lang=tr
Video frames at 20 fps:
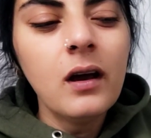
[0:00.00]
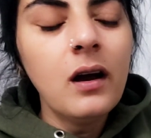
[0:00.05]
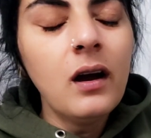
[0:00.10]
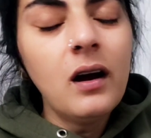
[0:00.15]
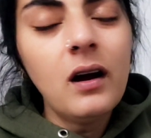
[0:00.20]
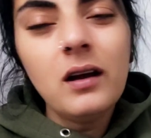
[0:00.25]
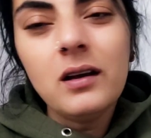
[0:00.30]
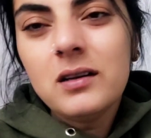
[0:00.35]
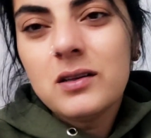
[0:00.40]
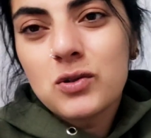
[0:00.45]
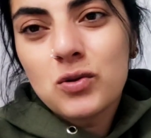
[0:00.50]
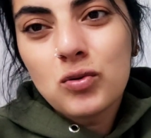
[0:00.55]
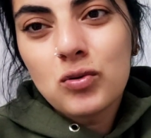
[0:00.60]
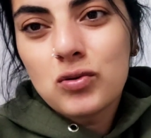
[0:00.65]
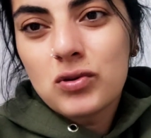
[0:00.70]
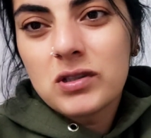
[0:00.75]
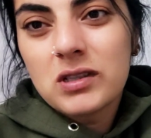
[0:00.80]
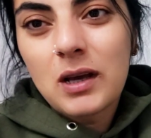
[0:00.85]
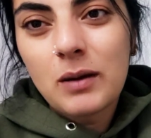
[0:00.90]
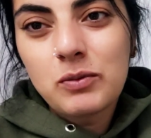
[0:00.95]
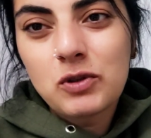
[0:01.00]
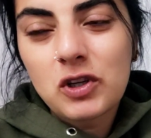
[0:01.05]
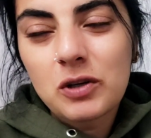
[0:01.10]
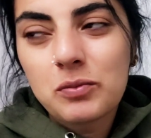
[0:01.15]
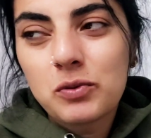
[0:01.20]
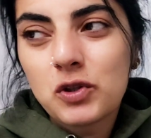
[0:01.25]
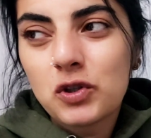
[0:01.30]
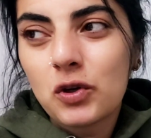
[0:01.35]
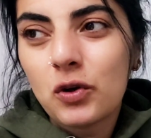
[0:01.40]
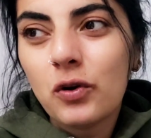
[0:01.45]
Hayırlısı olsun yapacak
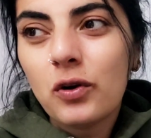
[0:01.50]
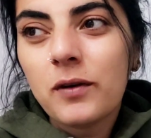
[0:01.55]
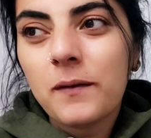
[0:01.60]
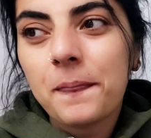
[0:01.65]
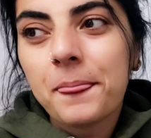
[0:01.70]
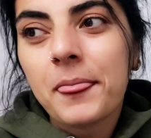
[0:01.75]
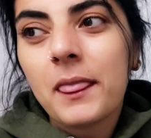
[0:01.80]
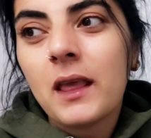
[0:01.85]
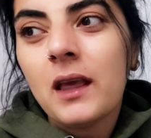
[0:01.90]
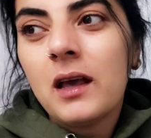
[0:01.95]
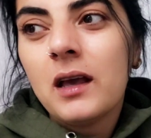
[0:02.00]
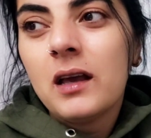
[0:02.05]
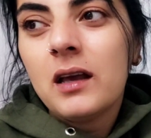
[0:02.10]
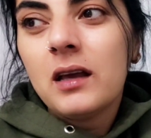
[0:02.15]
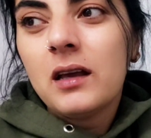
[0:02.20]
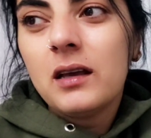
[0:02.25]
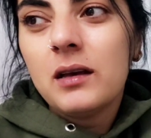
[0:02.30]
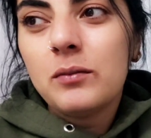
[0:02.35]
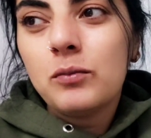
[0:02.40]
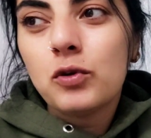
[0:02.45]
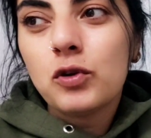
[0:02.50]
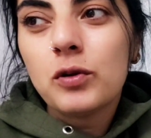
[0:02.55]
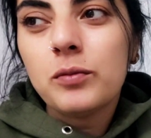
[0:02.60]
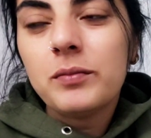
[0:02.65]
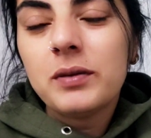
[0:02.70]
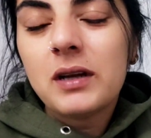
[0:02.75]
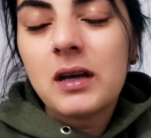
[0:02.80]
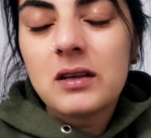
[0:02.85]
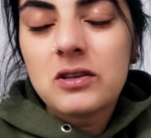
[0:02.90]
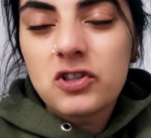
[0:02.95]
bir şey yok. E, bugün
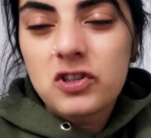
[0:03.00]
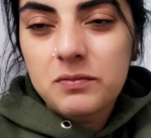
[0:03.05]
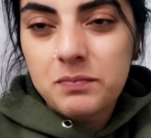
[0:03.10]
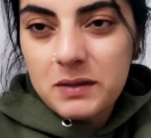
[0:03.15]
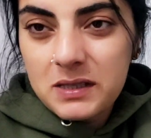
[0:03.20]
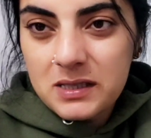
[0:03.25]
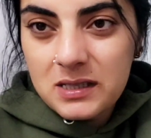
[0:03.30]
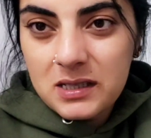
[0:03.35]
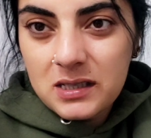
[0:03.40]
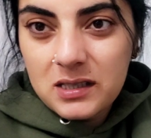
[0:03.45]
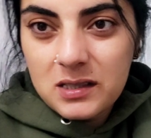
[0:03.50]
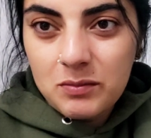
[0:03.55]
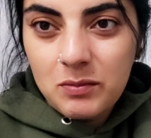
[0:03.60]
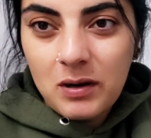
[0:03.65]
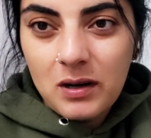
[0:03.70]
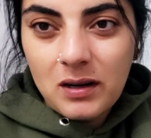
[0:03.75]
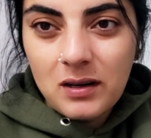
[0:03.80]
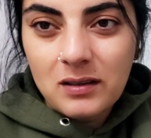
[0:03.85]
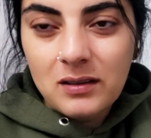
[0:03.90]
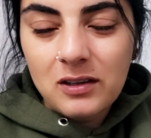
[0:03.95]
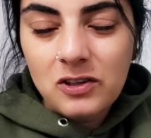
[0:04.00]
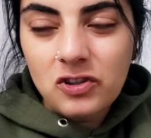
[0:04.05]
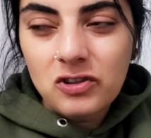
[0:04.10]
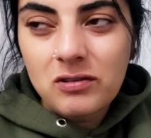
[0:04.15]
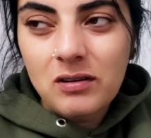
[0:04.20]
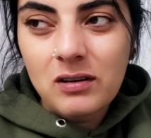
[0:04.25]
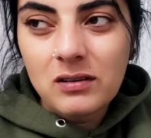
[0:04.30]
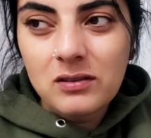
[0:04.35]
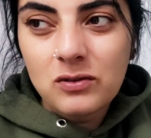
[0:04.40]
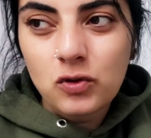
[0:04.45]
birazcık bitkindim
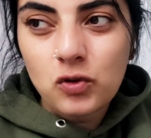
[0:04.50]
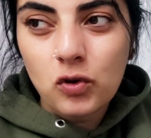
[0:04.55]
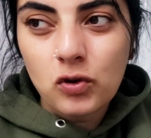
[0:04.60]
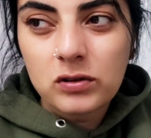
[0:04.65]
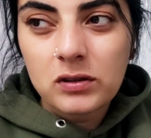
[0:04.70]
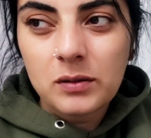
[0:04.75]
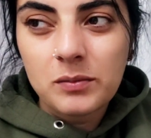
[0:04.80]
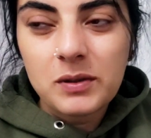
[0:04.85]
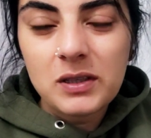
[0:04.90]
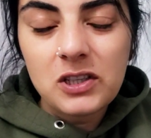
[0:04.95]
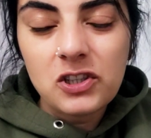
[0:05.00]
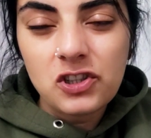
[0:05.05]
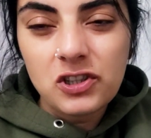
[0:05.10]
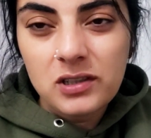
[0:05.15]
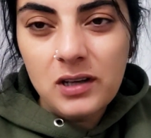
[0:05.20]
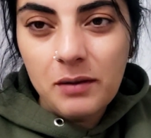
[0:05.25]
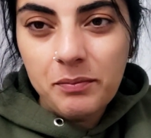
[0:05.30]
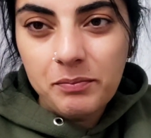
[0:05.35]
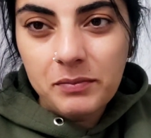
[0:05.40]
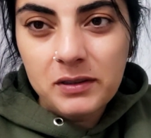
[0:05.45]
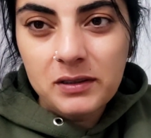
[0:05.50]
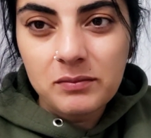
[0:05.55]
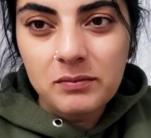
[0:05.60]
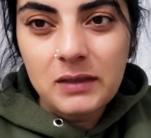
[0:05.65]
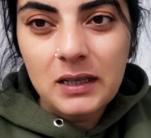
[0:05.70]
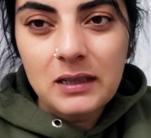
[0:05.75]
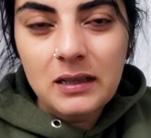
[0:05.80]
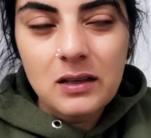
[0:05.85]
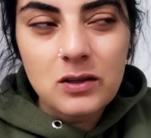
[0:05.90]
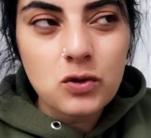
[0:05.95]
arkadaşlar. Çok da bir iş yapmadım ne
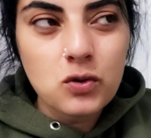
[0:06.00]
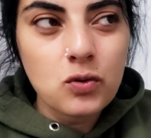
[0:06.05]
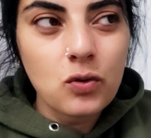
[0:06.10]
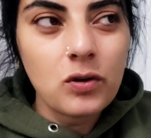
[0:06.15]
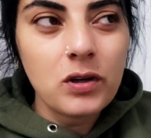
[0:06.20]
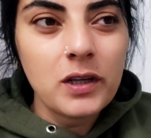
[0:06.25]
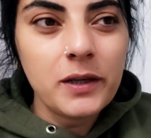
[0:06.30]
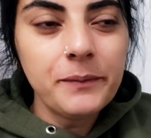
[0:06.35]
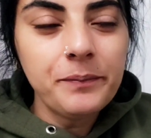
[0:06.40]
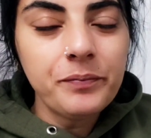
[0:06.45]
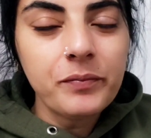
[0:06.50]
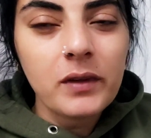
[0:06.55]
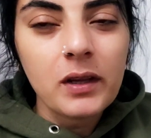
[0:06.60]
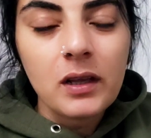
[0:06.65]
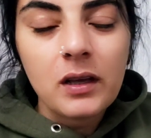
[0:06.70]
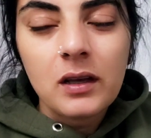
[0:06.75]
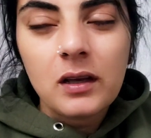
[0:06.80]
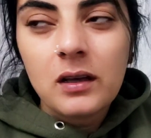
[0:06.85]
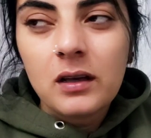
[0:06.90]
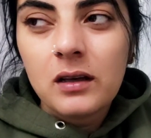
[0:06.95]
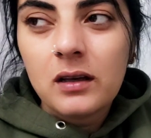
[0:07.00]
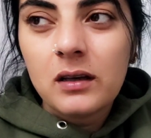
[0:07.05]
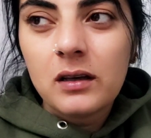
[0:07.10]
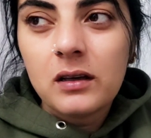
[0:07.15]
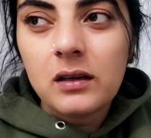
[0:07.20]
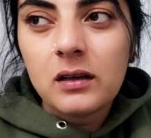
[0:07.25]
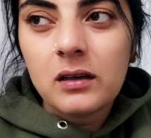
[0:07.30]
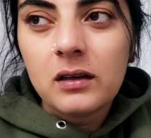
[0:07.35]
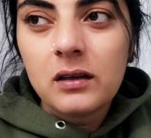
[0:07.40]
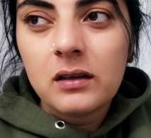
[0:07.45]
yalan söyleyeyim. E,
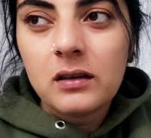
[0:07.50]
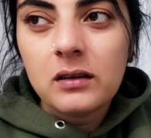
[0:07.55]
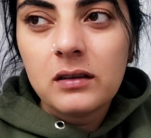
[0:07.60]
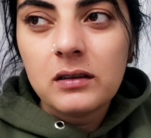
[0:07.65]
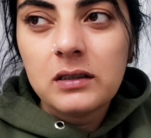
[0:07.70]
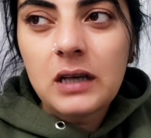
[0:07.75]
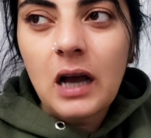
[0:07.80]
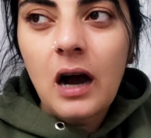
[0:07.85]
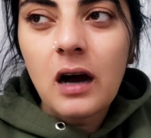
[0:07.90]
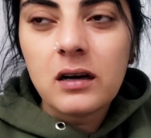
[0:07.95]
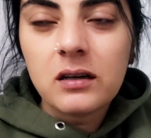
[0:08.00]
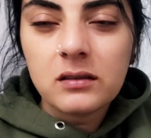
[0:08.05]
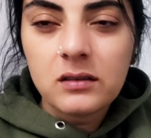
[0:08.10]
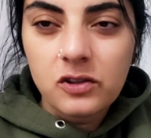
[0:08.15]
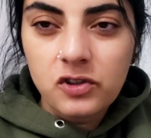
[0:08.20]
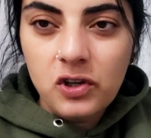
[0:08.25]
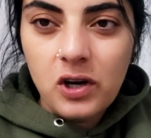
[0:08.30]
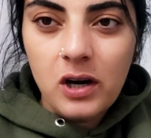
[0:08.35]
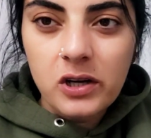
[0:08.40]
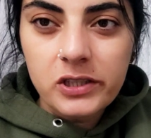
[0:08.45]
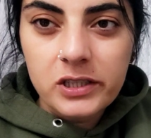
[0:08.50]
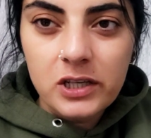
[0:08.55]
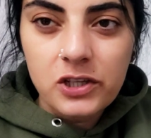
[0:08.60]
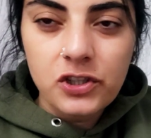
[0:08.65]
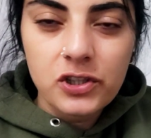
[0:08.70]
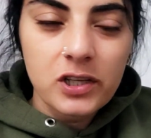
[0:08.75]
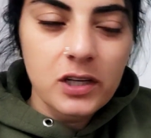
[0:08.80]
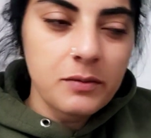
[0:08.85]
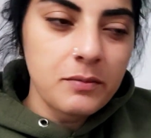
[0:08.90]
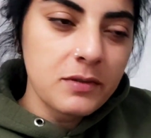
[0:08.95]
yarın da çarşı
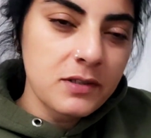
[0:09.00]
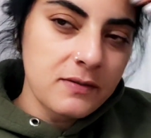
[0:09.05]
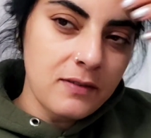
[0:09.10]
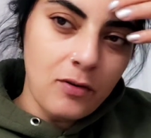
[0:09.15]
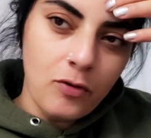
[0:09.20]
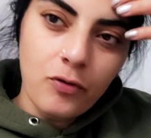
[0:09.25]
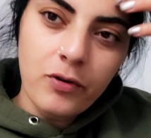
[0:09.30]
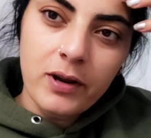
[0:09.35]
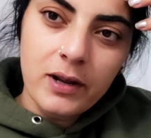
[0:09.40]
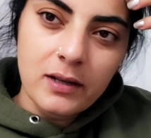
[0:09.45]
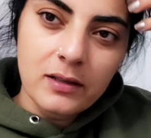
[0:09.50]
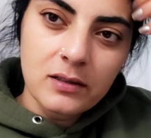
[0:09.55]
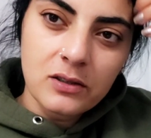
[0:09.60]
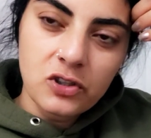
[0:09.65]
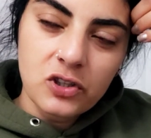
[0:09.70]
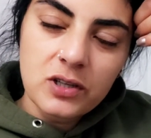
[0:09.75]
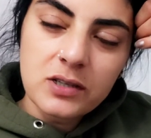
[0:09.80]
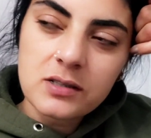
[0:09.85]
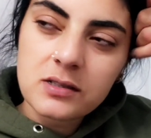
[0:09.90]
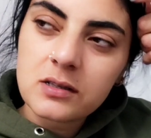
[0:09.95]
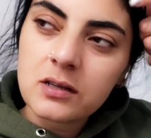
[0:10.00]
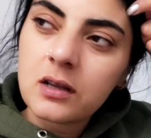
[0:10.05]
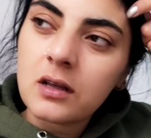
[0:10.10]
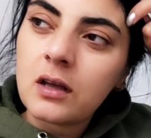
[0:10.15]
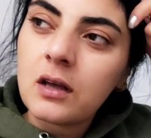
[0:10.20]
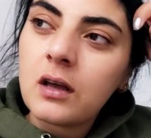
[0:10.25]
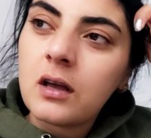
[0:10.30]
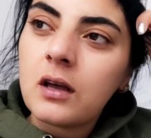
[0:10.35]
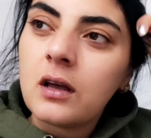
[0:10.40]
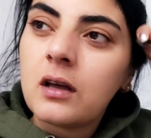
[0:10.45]
işlerimiz var oraya gideceğiz.
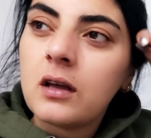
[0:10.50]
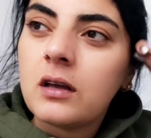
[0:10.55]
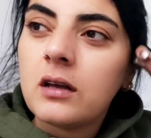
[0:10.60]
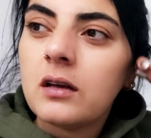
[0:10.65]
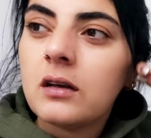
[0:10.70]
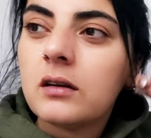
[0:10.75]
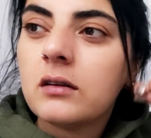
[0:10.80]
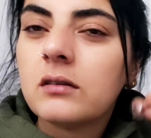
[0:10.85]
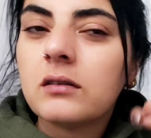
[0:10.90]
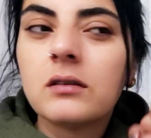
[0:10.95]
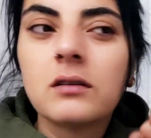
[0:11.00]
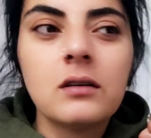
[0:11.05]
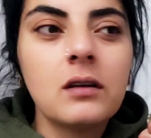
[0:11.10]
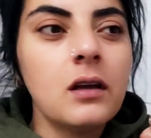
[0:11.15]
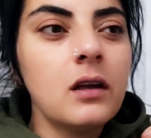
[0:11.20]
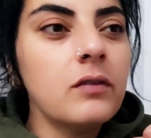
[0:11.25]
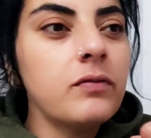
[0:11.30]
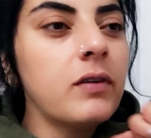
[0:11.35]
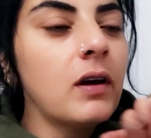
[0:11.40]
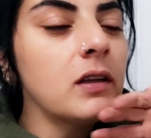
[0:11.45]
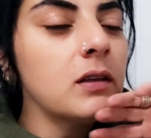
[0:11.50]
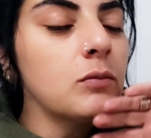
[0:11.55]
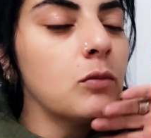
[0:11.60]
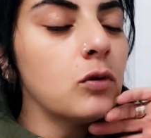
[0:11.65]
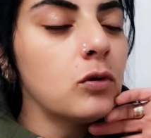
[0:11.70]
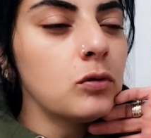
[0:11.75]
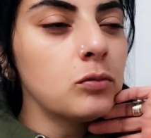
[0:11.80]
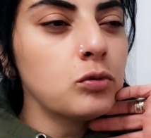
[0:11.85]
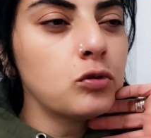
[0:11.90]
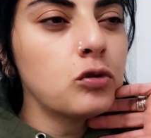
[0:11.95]
Efendim
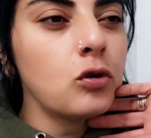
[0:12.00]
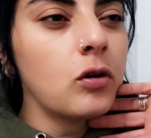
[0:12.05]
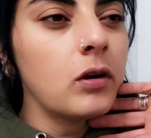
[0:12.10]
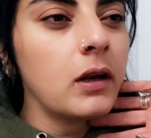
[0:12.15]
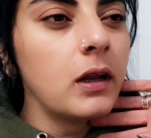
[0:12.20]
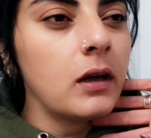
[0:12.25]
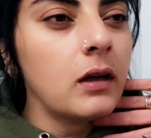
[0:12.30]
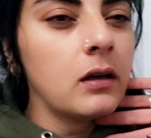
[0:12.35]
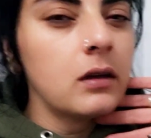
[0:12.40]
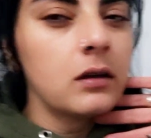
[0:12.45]
oğlum söyle.